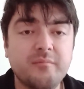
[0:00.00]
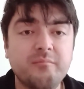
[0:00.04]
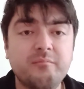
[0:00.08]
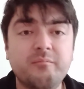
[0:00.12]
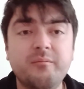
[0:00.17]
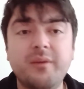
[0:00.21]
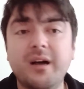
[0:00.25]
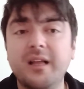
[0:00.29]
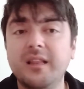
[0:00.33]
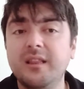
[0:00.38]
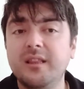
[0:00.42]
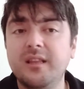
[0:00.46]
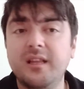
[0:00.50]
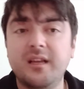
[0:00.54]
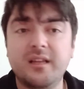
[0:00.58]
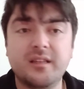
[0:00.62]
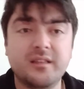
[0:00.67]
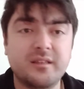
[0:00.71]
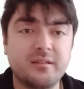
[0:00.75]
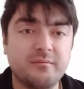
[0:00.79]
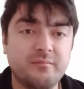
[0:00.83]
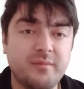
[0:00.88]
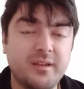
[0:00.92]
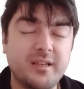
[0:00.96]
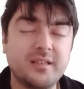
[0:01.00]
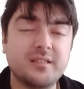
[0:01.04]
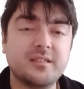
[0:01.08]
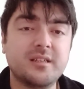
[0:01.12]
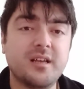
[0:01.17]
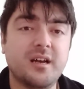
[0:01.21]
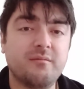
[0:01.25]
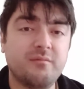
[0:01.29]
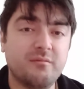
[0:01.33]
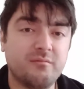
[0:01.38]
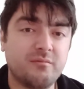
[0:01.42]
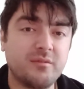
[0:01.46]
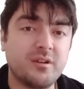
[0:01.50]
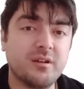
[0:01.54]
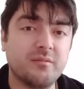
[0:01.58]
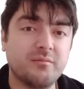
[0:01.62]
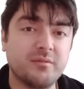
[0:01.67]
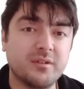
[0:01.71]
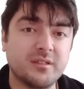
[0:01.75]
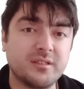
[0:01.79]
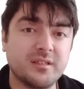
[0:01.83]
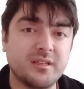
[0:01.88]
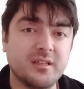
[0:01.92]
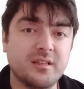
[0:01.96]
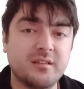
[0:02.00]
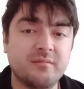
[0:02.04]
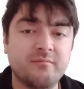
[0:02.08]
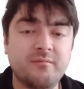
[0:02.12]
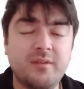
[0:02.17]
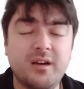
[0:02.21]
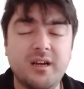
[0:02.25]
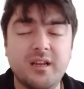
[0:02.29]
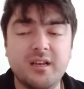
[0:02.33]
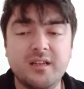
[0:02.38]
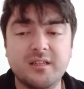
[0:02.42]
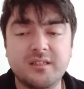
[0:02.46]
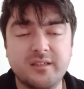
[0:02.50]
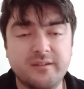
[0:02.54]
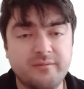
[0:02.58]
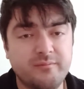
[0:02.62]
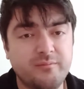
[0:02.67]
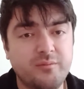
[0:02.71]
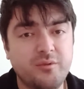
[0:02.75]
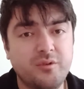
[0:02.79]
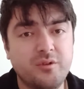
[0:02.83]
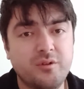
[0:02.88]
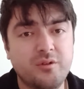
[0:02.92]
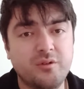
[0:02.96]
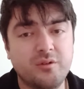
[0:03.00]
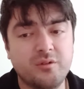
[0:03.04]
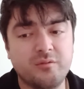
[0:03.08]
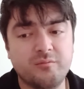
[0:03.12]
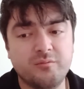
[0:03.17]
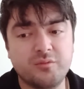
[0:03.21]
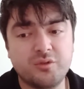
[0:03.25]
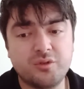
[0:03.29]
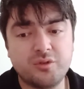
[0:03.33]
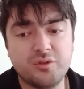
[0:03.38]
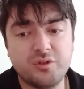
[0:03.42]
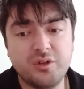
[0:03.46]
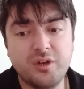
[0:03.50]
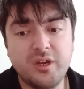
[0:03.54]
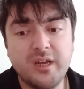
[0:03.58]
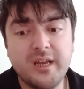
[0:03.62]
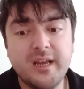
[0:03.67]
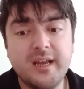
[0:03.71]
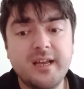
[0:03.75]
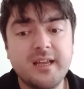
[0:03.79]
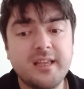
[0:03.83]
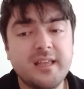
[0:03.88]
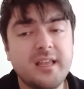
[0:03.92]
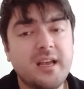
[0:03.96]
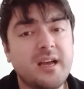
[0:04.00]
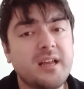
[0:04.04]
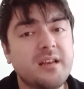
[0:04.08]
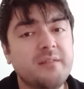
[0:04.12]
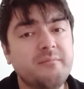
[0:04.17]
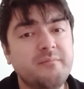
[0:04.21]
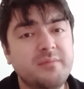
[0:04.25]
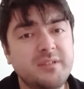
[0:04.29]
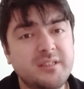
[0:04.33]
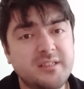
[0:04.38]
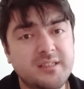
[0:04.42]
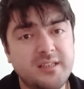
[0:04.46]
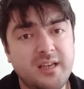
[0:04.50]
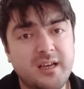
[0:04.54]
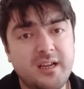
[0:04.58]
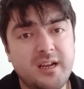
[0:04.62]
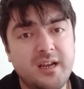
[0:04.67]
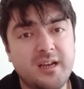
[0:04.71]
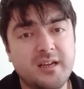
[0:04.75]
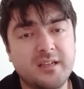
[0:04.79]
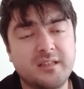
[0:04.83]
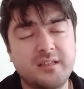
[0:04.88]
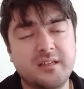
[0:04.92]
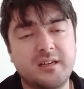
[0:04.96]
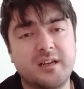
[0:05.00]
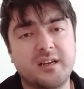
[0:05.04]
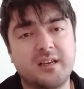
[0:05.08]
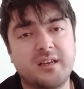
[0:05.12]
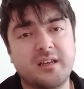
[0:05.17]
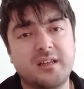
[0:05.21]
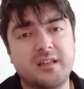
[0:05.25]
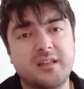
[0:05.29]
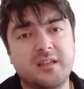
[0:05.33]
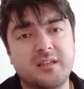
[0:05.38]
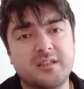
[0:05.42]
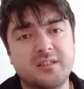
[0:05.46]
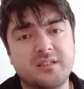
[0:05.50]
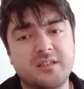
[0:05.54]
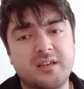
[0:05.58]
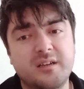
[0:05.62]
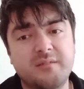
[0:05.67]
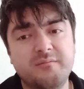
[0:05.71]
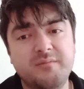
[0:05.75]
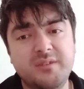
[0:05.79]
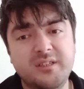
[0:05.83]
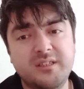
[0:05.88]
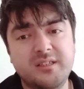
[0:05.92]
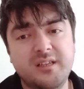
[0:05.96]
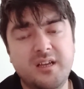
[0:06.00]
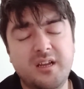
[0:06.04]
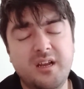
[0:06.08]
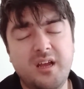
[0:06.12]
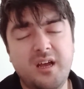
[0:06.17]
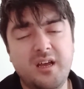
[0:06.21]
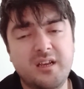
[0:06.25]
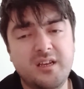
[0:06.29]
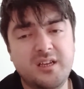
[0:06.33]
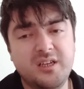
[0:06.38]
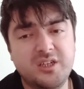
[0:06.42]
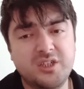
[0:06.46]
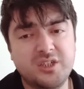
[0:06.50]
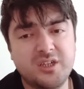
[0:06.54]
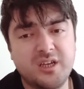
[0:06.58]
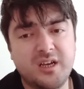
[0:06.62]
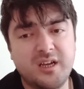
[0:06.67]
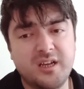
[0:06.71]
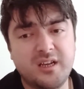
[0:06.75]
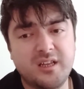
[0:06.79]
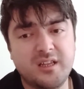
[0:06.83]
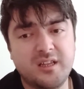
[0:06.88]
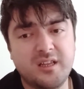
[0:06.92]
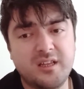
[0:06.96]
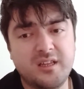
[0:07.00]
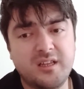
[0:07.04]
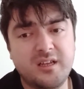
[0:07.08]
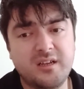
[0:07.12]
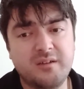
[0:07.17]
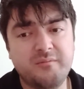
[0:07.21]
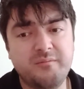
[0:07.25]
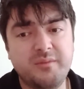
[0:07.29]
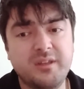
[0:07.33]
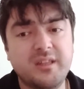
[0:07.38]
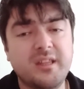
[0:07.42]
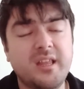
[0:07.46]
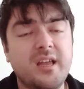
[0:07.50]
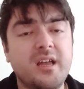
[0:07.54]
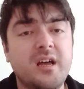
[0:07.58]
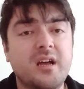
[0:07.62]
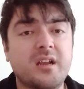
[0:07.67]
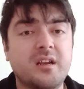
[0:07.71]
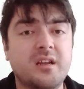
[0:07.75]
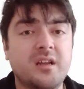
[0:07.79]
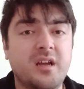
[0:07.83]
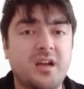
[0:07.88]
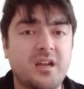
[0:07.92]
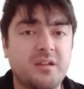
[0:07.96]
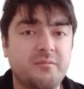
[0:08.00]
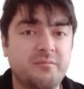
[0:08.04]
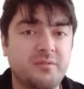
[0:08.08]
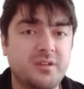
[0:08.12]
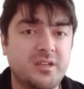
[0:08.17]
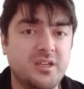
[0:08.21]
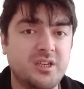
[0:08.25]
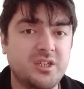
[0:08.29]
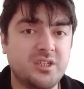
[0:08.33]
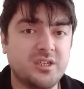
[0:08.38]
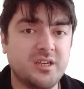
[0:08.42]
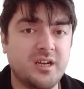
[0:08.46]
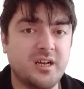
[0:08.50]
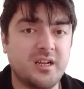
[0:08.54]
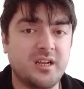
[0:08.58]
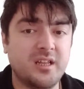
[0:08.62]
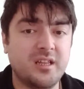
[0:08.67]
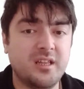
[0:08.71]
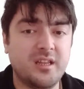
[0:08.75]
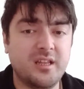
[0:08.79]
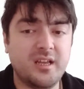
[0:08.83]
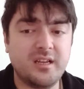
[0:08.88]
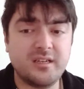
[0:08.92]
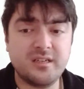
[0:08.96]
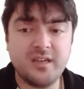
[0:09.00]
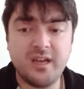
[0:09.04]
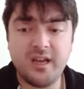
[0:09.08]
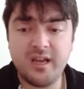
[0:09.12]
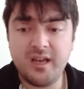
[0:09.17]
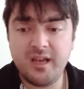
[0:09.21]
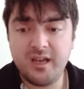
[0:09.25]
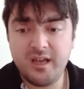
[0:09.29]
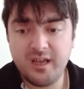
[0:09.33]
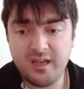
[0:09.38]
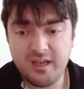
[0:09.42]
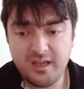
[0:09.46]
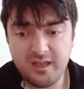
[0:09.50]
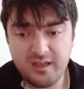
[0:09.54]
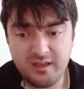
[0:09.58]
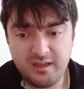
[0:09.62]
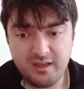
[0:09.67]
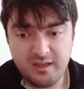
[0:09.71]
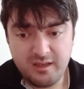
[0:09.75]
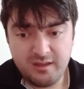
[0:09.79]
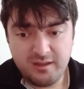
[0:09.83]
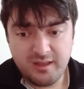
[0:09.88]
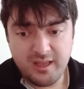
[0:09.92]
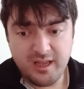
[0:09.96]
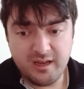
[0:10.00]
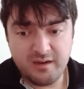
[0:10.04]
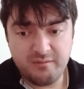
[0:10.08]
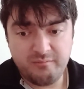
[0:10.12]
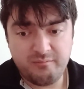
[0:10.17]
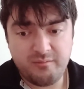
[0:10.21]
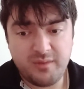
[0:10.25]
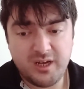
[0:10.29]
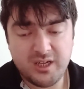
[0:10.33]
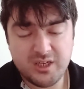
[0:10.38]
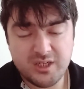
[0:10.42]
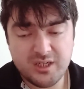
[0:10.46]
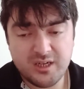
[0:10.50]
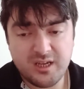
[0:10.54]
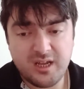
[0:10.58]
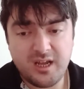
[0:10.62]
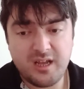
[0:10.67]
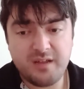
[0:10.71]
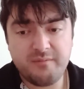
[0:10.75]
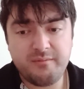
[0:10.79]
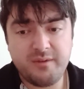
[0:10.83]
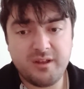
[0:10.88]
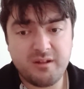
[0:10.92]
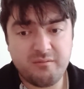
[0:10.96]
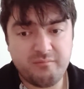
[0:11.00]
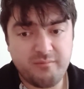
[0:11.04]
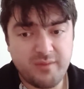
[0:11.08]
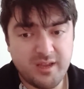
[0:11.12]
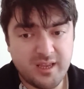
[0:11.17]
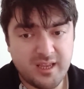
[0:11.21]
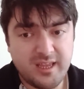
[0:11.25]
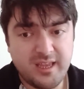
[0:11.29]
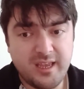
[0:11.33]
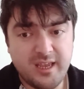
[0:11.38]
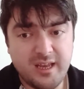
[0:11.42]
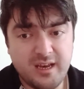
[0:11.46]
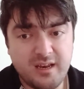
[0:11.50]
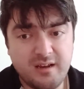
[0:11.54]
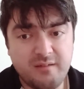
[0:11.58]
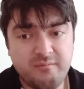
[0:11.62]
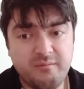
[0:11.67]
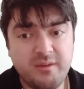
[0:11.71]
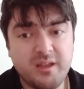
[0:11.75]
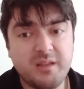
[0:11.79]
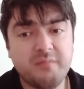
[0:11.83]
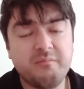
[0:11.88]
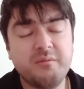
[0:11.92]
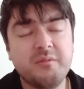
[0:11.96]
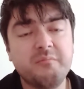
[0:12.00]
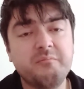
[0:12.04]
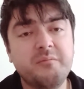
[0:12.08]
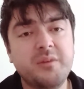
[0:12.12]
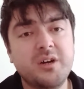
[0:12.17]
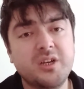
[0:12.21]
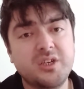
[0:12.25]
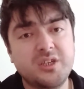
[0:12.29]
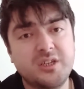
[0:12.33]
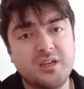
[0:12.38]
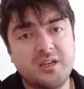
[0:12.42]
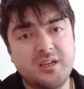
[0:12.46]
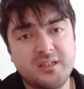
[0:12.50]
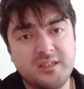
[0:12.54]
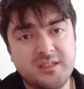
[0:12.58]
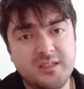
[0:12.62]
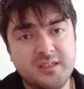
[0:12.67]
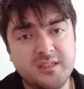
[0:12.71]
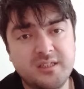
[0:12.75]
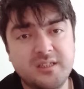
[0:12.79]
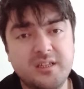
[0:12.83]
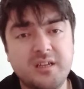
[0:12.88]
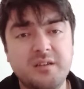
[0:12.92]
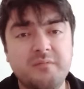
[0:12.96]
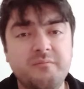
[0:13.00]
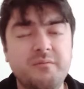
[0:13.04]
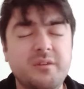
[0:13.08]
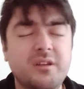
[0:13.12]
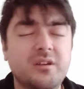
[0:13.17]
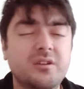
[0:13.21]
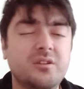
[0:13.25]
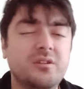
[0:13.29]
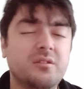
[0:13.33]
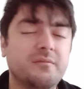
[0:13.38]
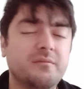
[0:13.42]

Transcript: banlandım. Hesabım kapatıldı. Maalesef böyle olmuştu. Yani bir zarardır arkadaşlar. Bir zararı işaret eder. Bir değer kaybını işaret eder. Yani maç kaybetmek, yenilmek bir başarısızlık, bir